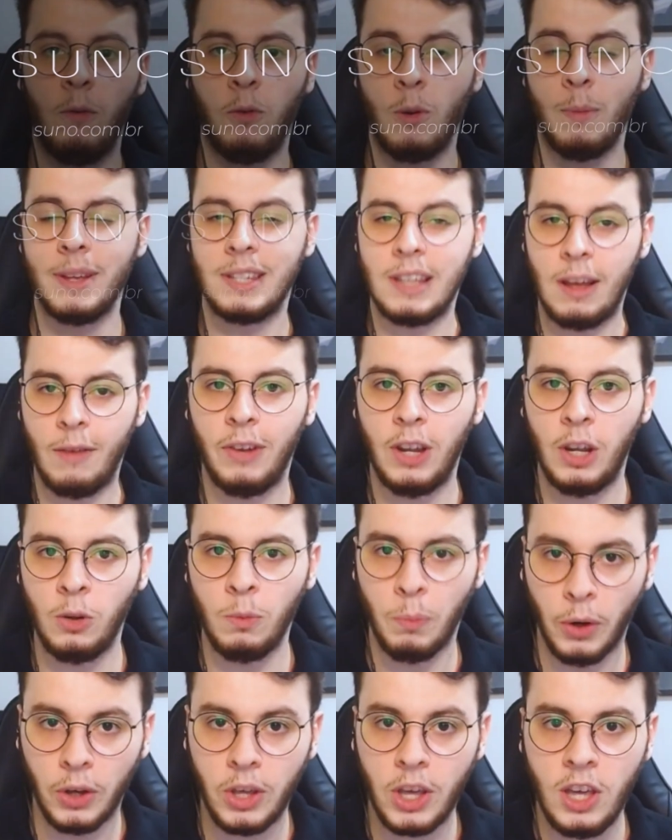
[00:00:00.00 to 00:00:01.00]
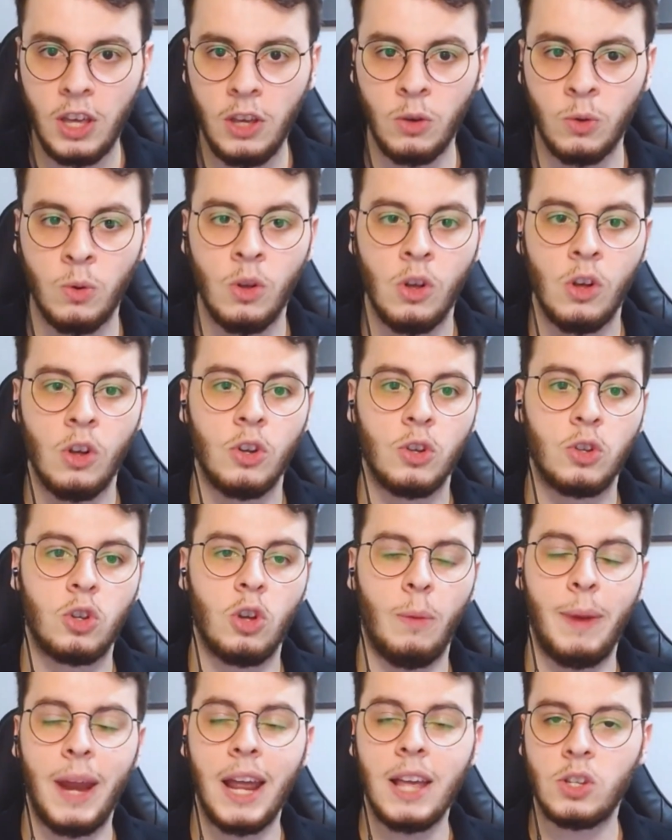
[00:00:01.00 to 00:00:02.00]
vou começar falando um pouquinho
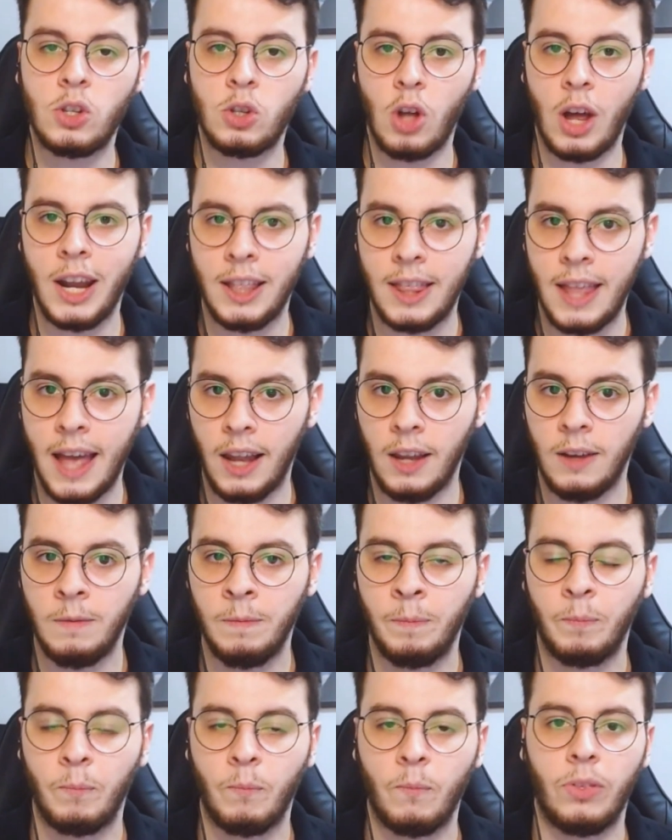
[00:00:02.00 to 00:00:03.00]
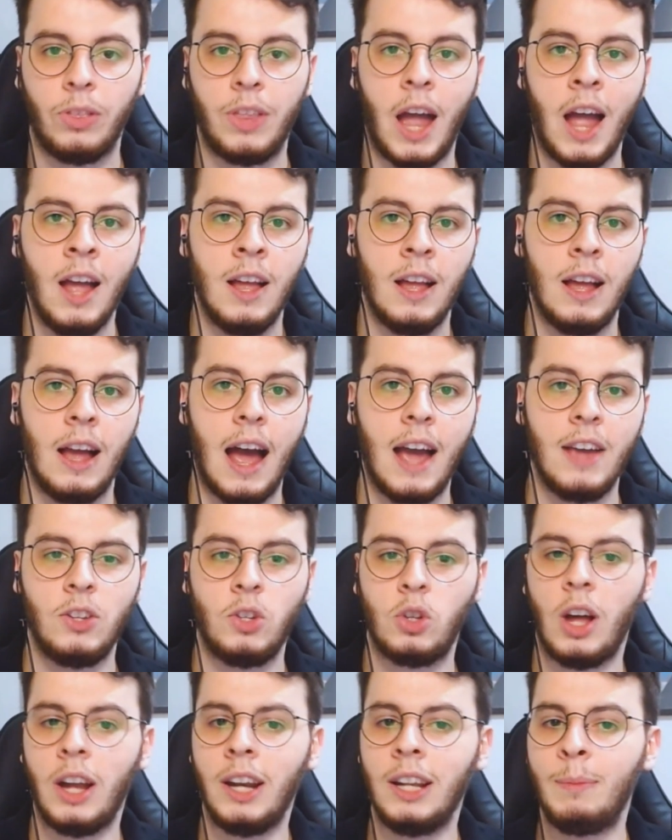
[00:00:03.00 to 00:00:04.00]
sobre a história dela, tá? A
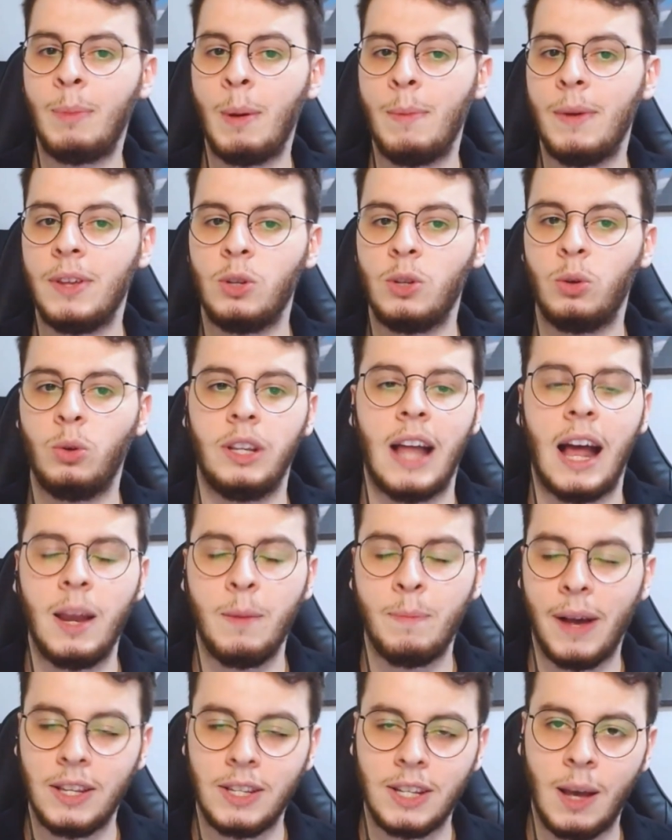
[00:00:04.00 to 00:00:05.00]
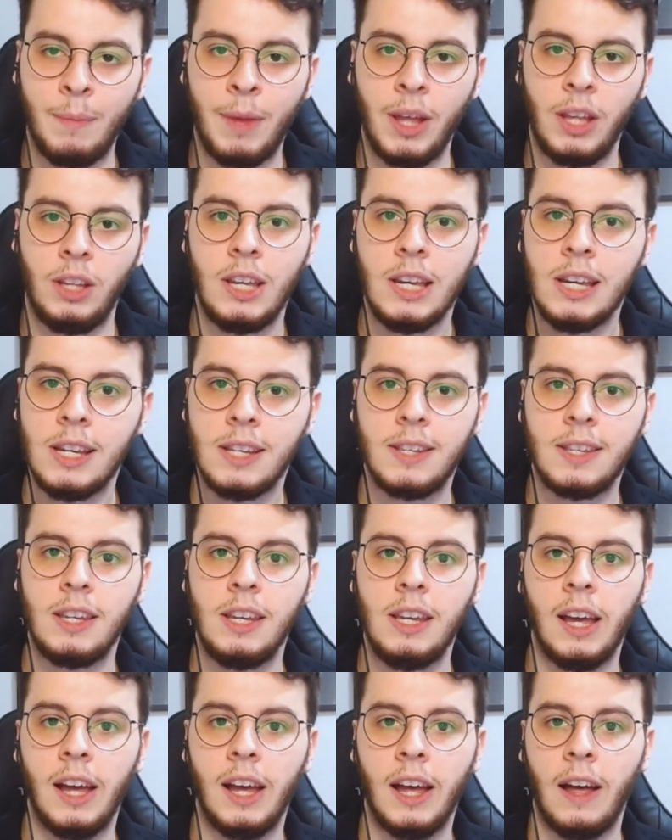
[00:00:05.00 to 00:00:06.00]
história da BB Seguridade basicamente
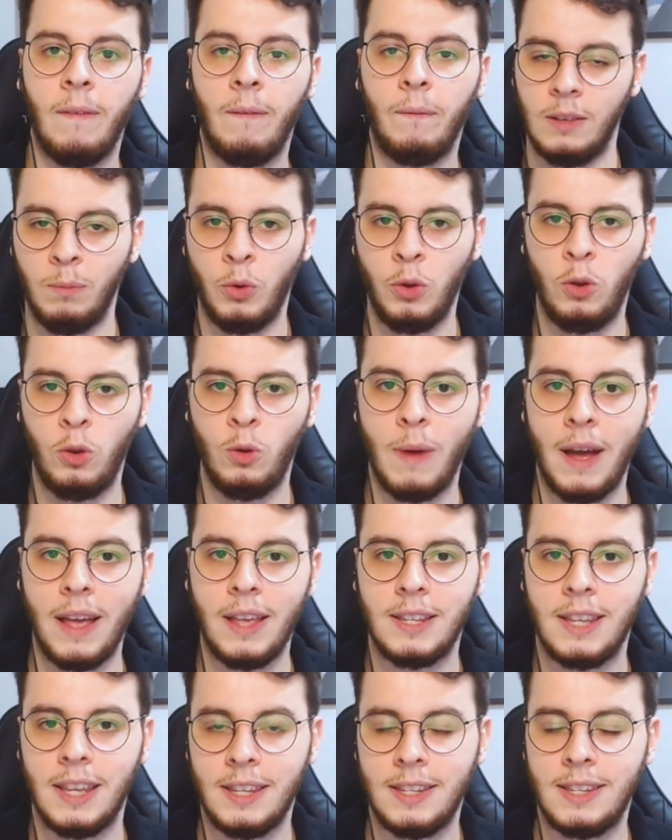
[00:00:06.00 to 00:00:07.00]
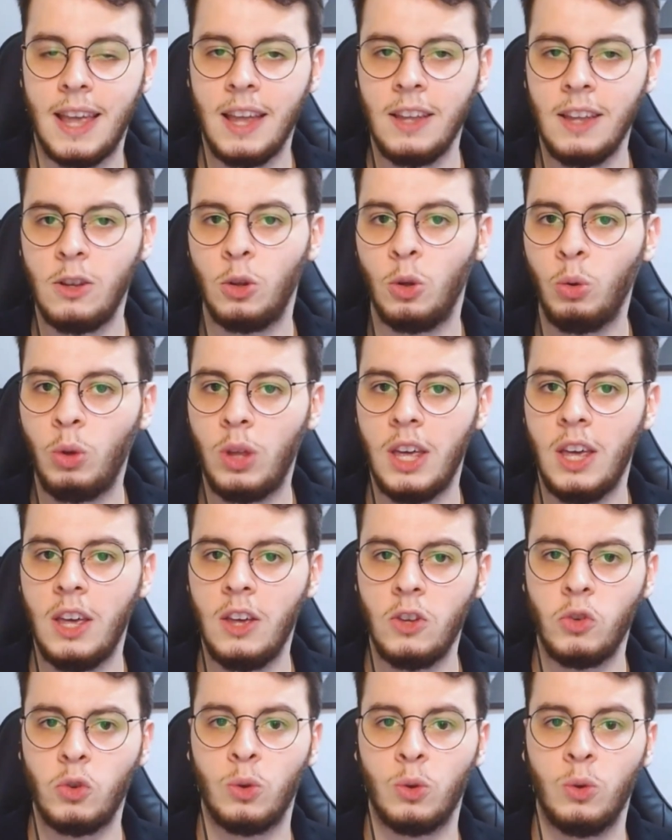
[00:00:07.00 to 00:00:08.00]
inicia muito mais recente do que
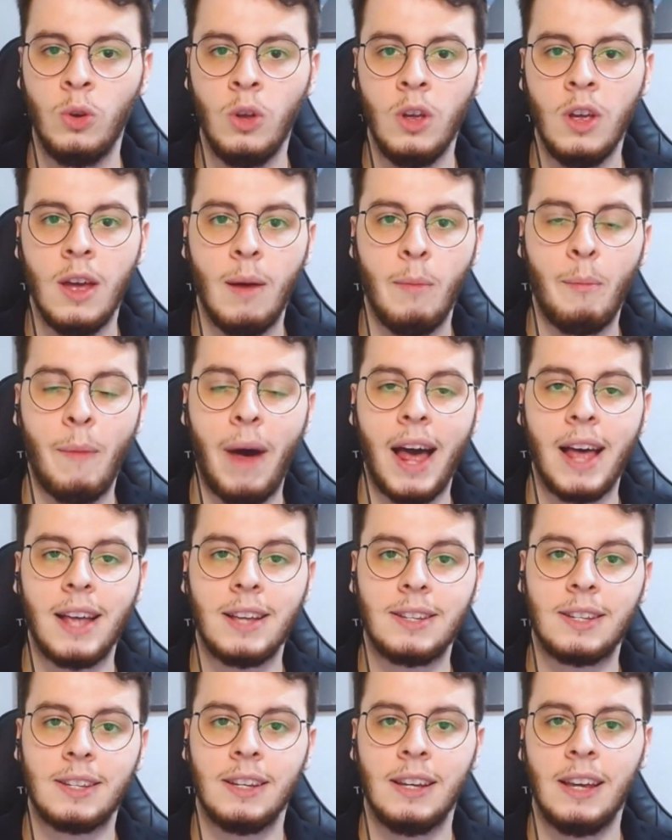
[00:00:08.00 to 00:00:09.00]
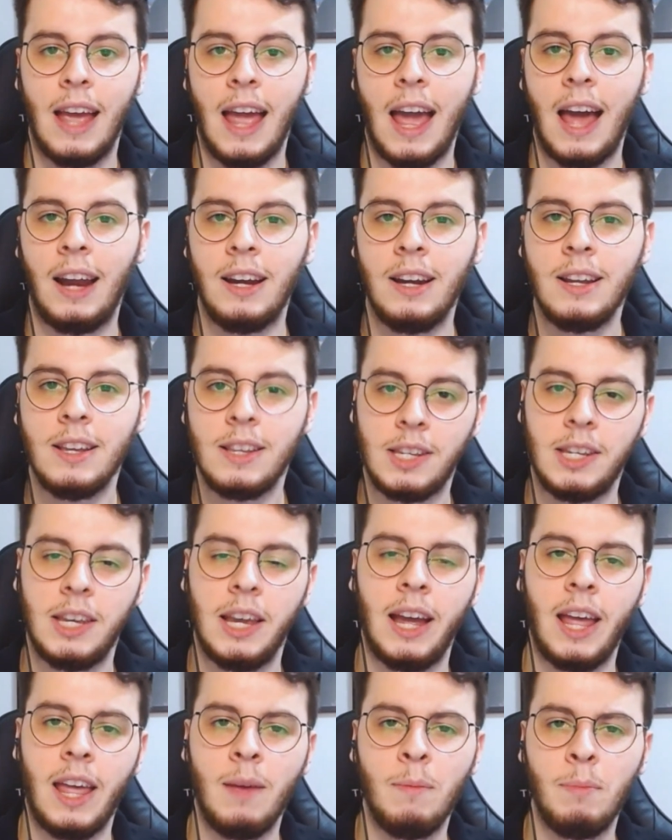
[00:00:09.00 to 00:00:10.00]
isso, mas ela
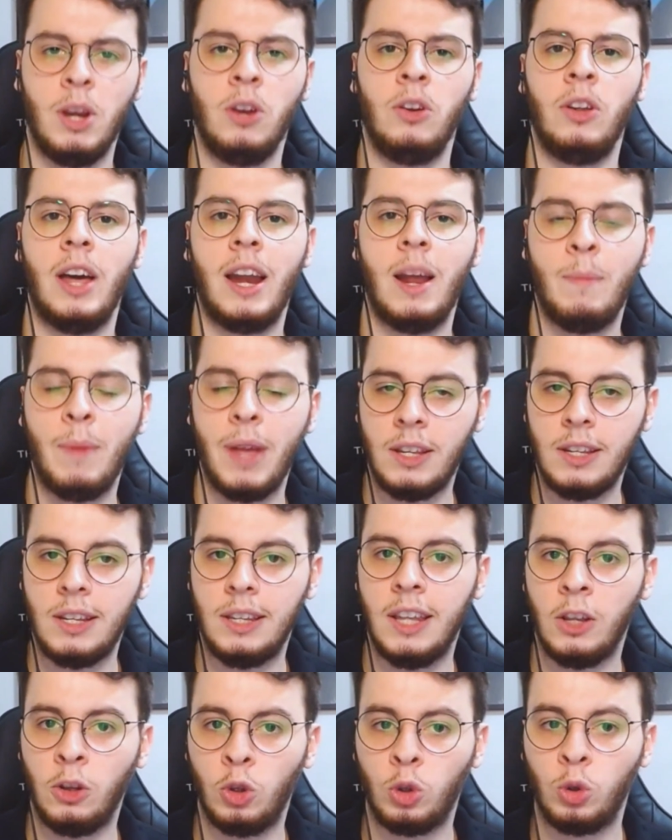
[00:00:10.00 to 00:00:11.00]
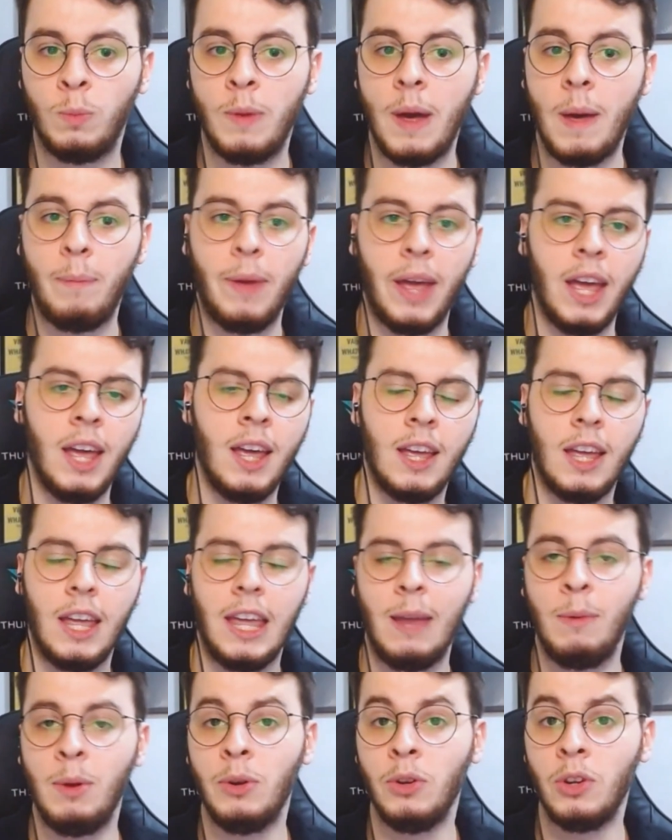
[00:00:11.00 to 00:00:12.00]
inicia embrionariamente dentro do BB.
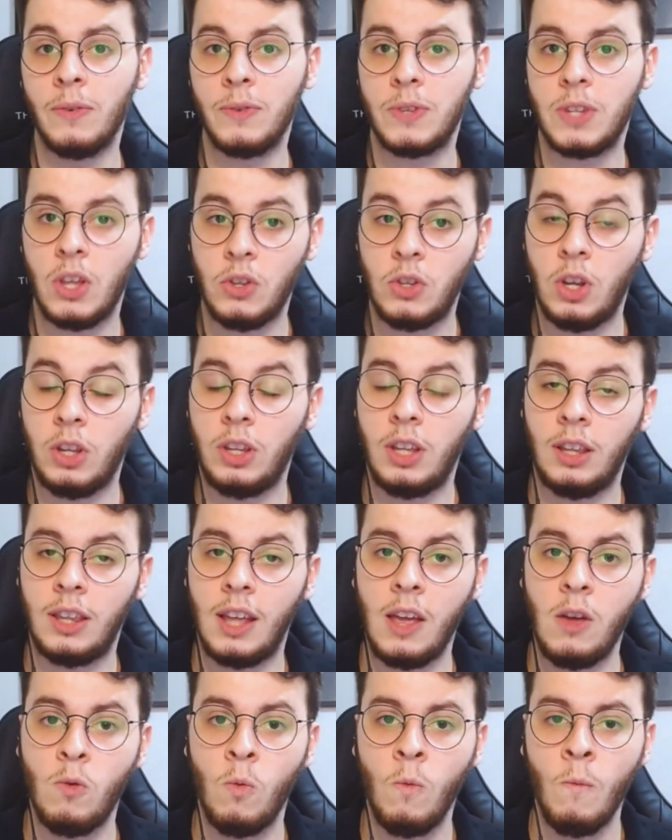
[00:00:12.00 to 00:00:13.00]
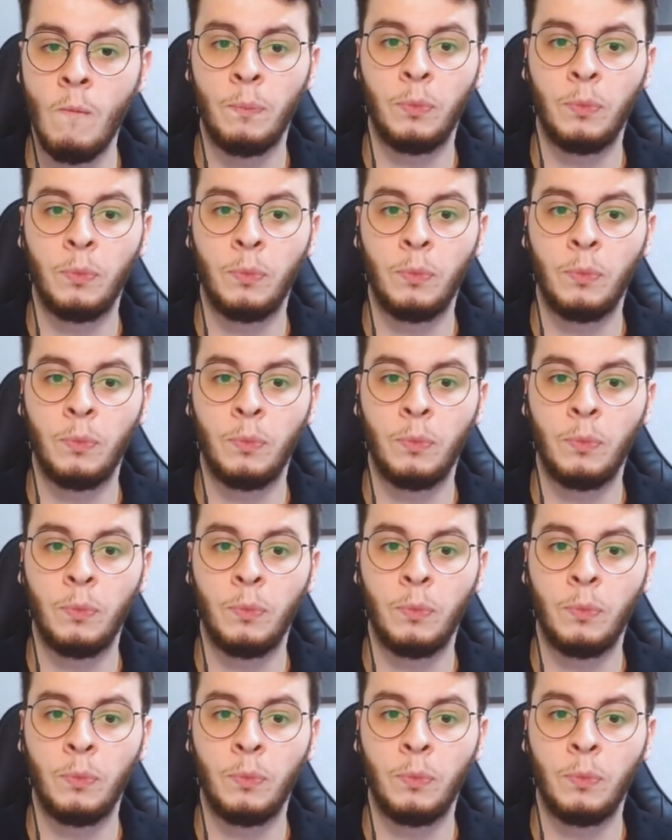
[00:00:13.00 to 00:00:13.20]
em 1981,